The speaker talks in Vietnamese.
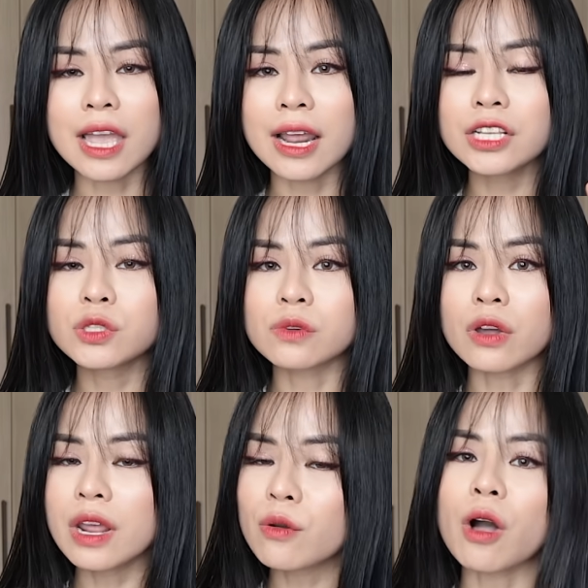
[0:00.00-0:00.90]
thấy là chúng nó
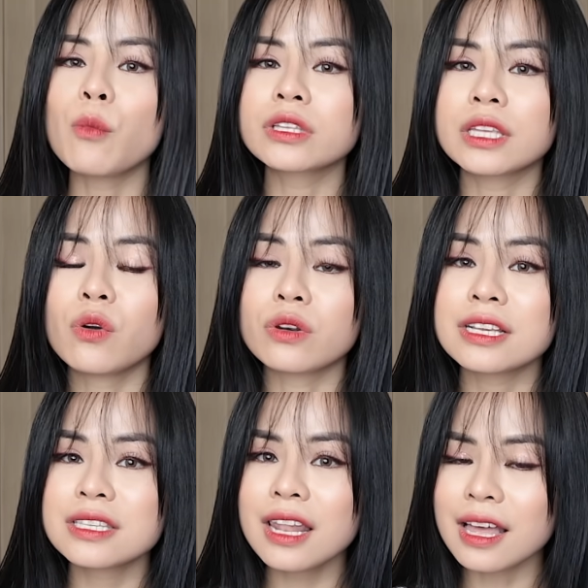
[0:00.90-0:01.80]
đều có một cái tính ổn
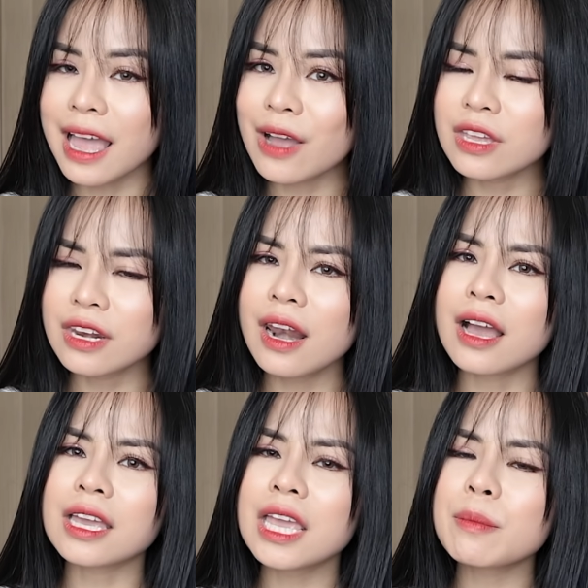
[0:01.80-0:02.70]
định rất là cao thế nên
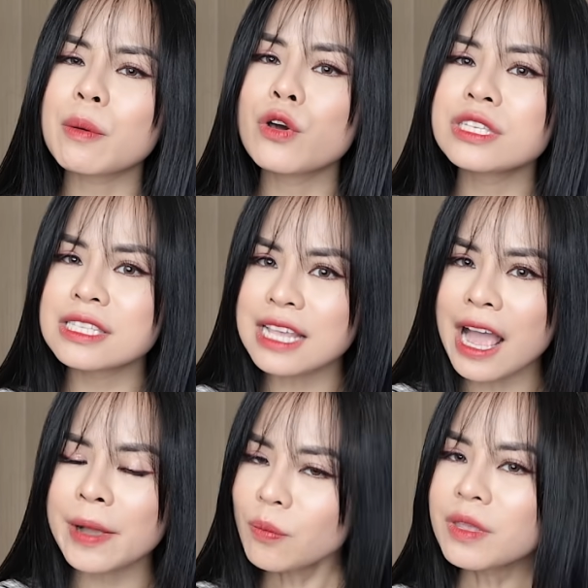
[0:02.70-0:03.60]
là khi mà bôi trên
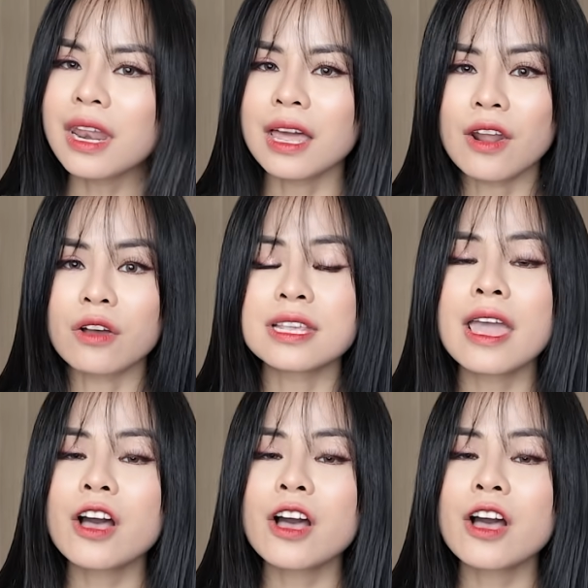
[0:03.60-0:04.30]
da công nhận là nó sẽ